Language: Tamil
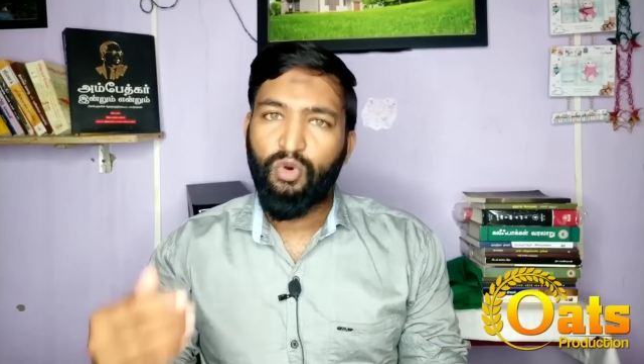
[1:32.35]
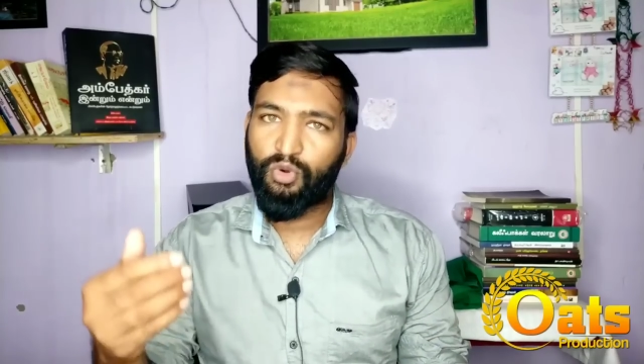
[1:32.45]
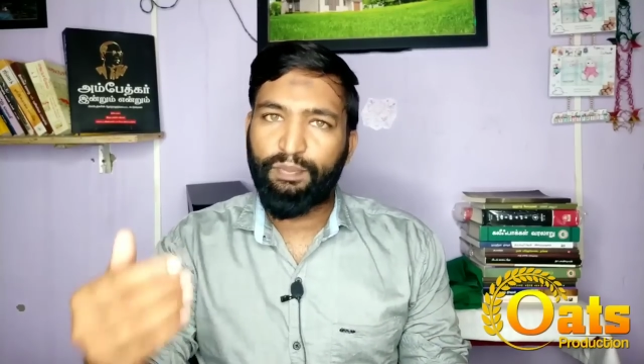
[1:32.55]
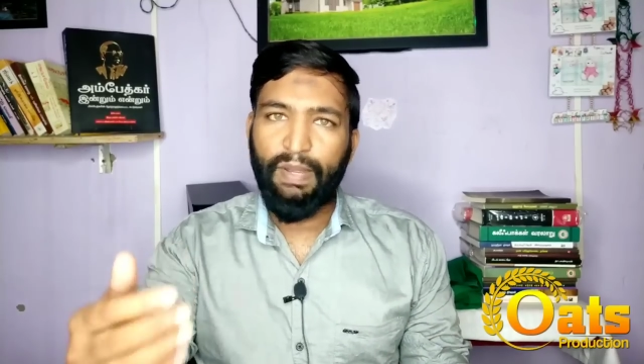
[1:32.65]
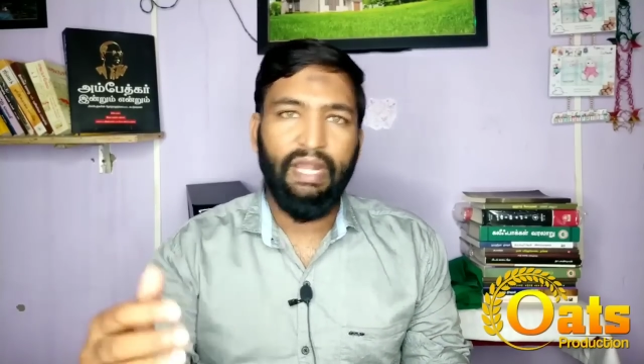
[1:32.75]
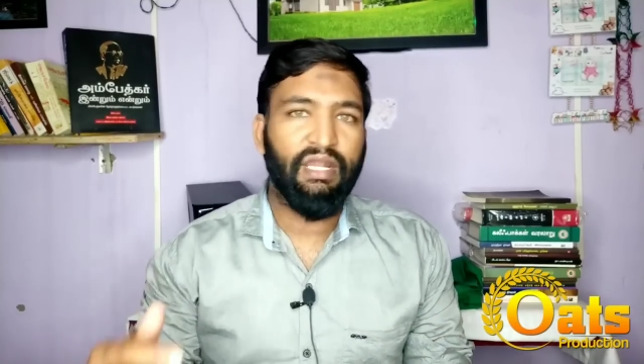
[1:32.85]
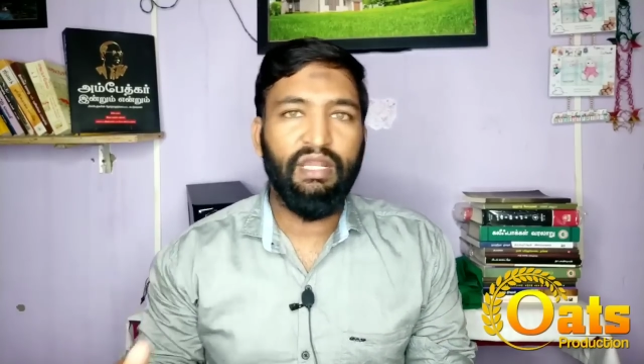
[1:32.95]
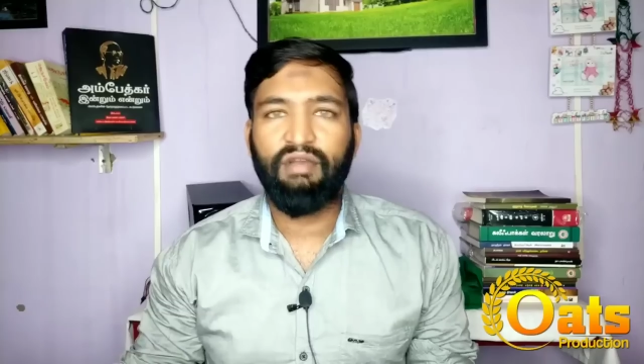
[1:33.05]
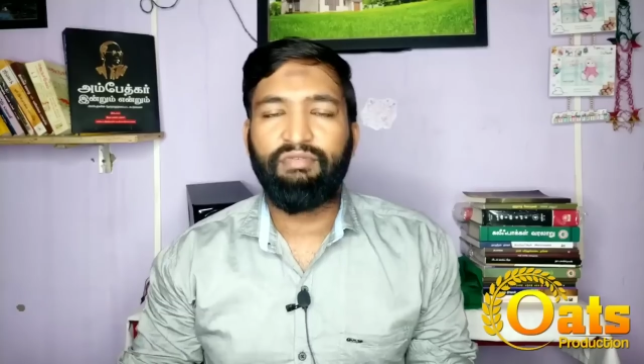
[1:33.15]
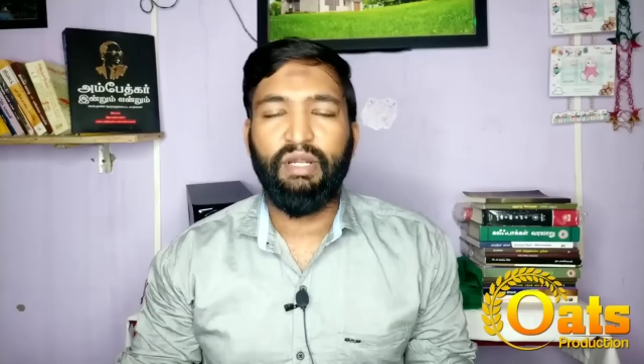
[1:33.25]
ஒரு பேன்
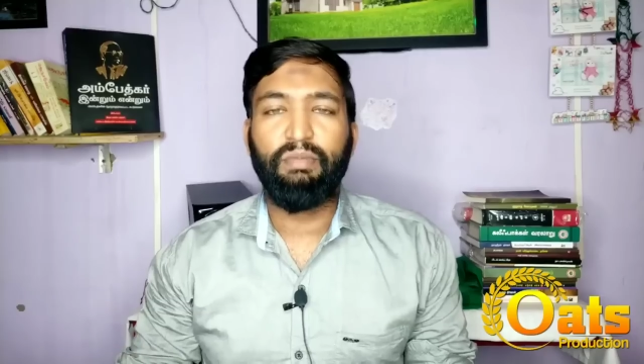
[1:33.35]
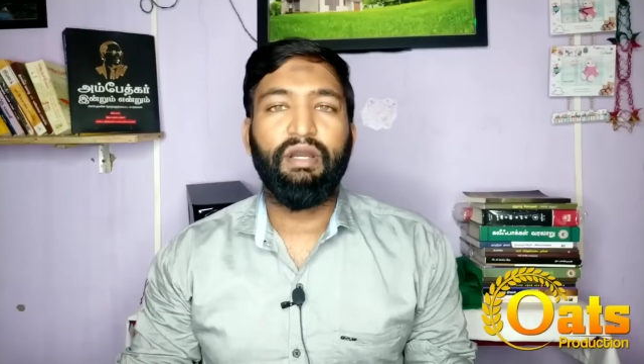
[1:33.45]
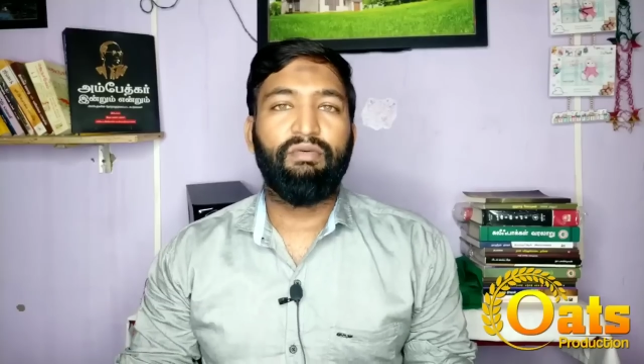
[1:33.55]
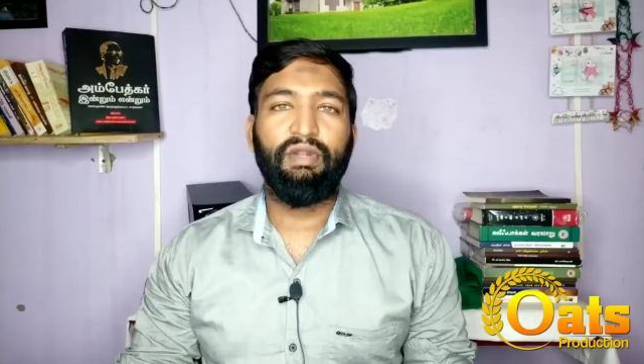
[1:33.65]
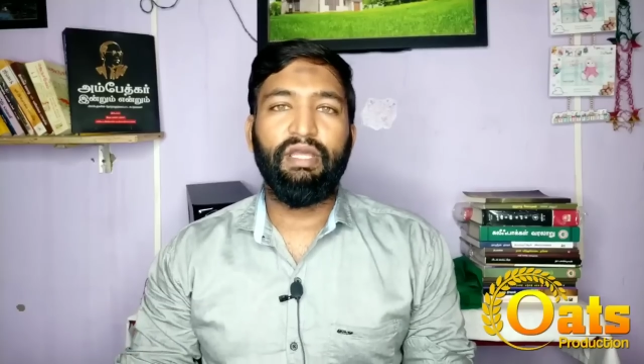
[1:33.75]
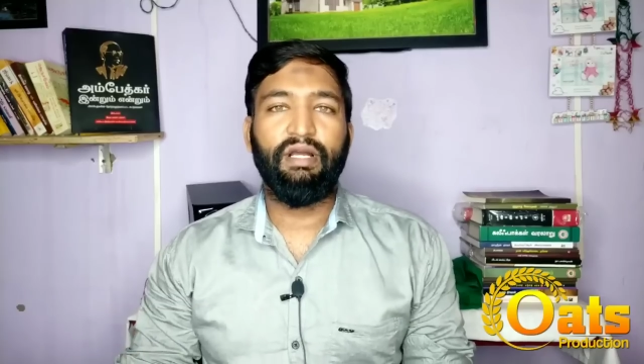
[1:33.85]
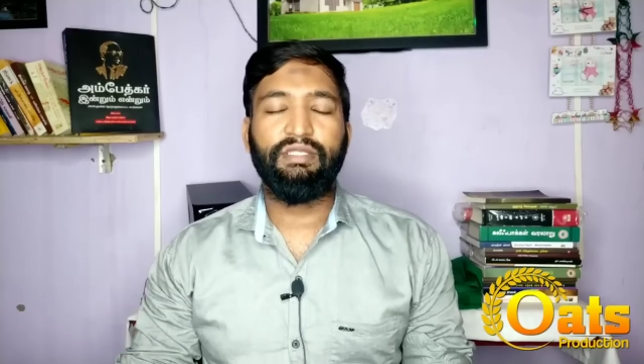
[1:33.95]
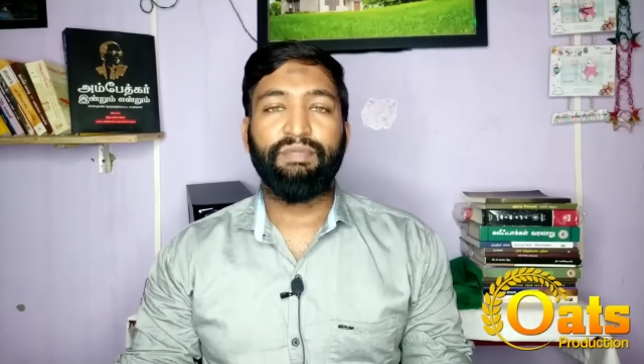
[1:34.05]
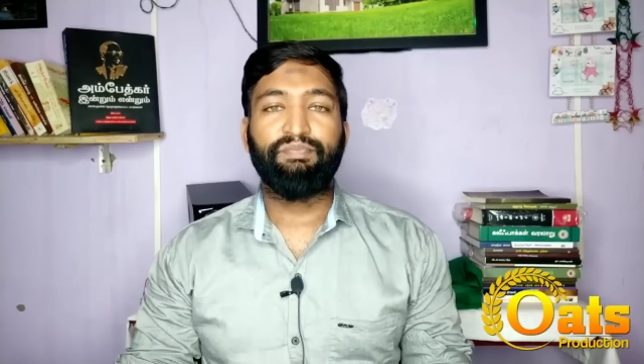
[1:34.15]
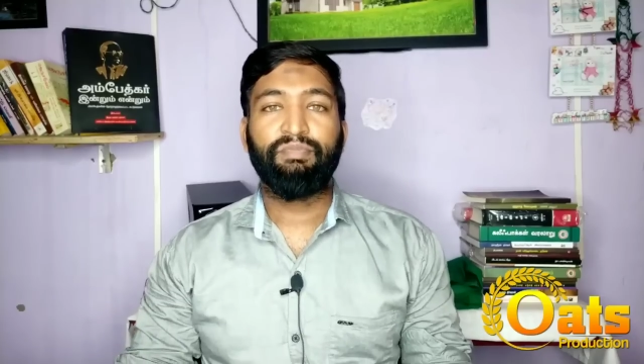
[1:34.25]
இண்டியா படமாக
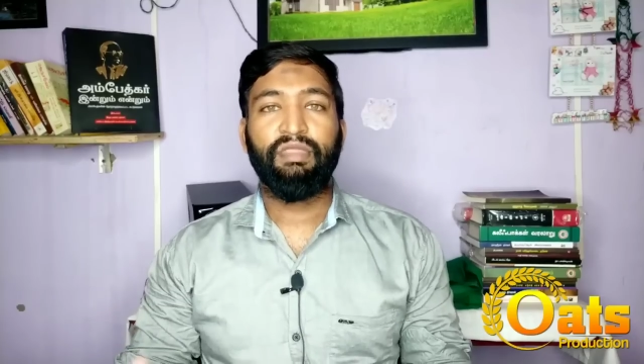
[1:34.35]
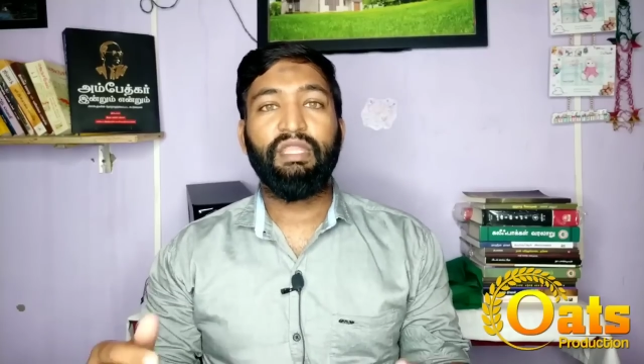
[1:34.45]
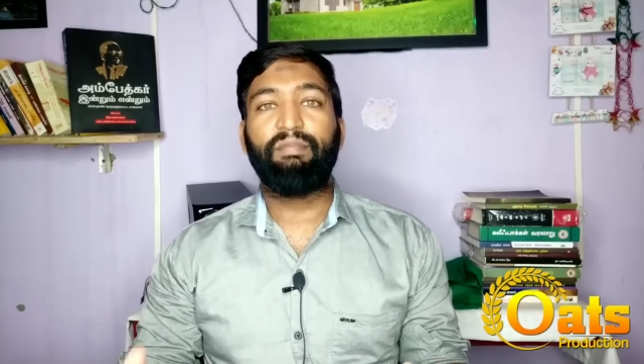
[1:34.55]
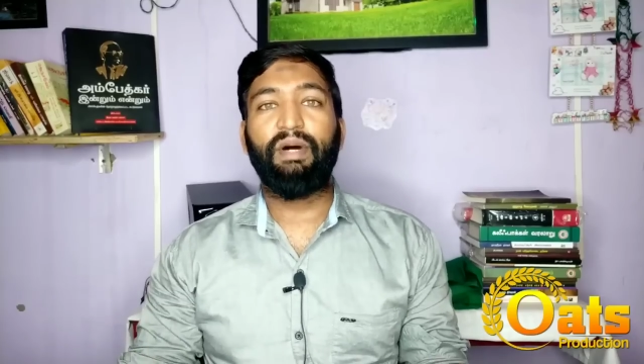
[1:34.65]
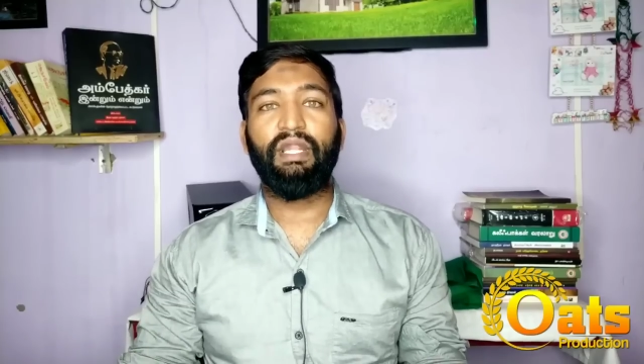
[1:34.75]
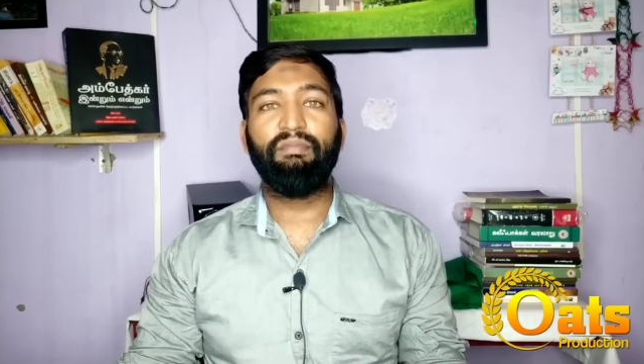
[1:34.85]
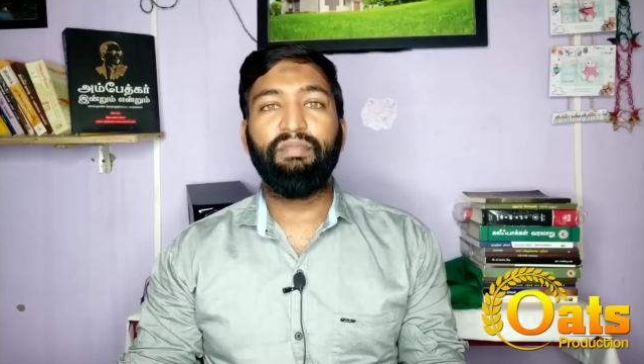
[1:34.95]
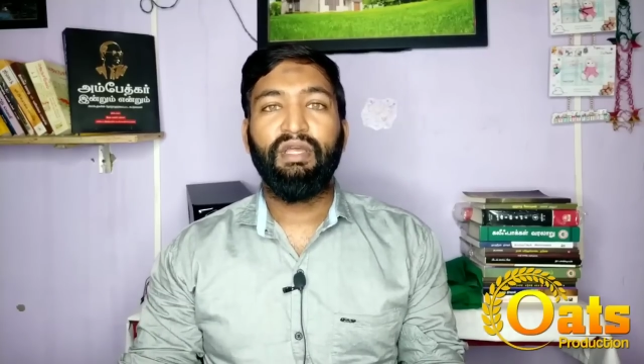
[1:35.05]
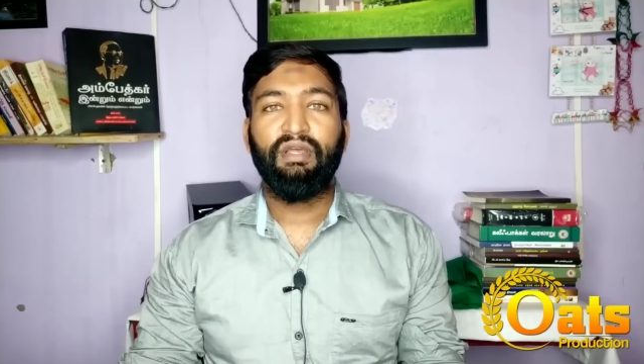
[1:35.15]
வெளியாச்சு இந்த படம்